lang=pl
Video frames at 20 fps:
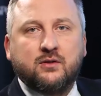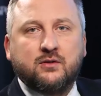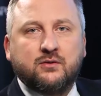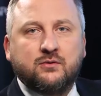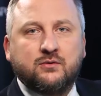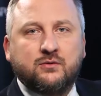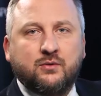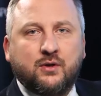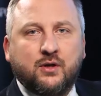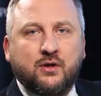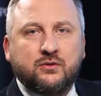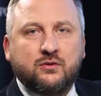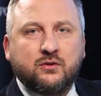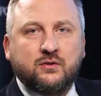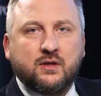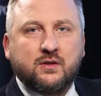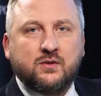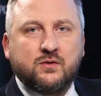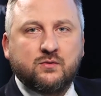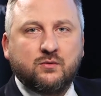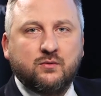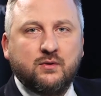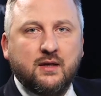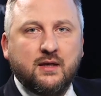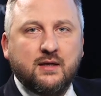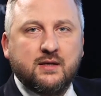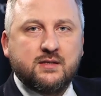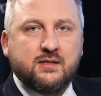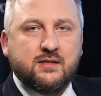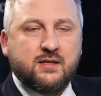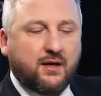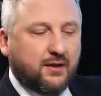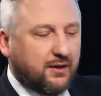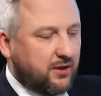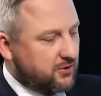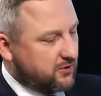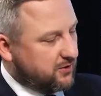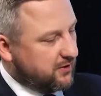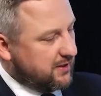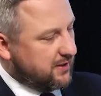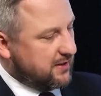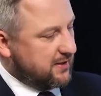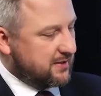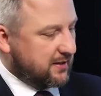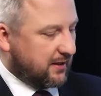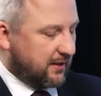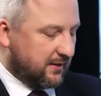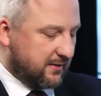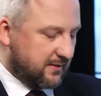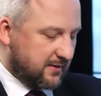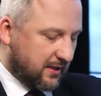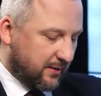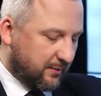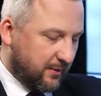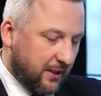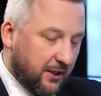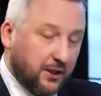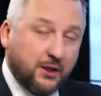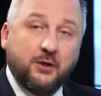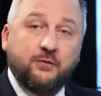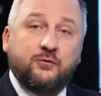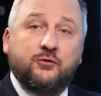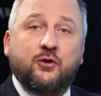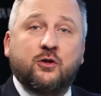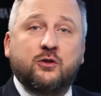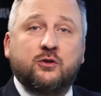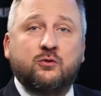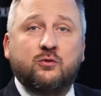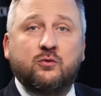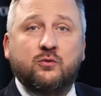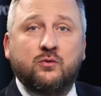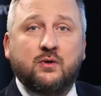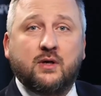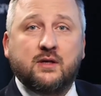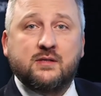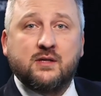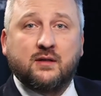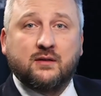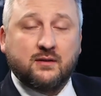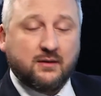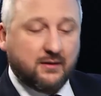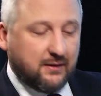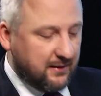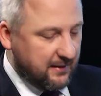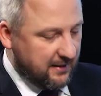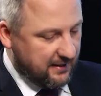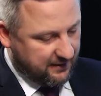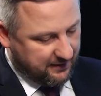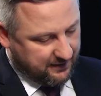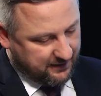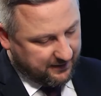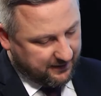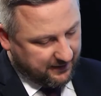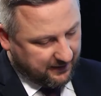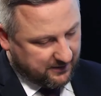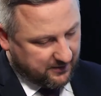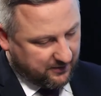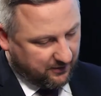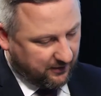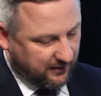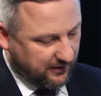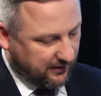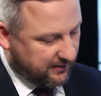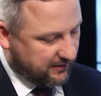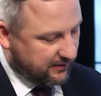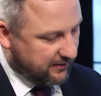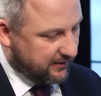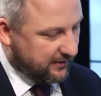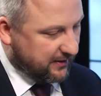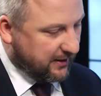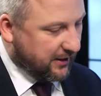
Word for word: do którego to tekstu serdecznie zachęcam. I w środku gazety, na stronach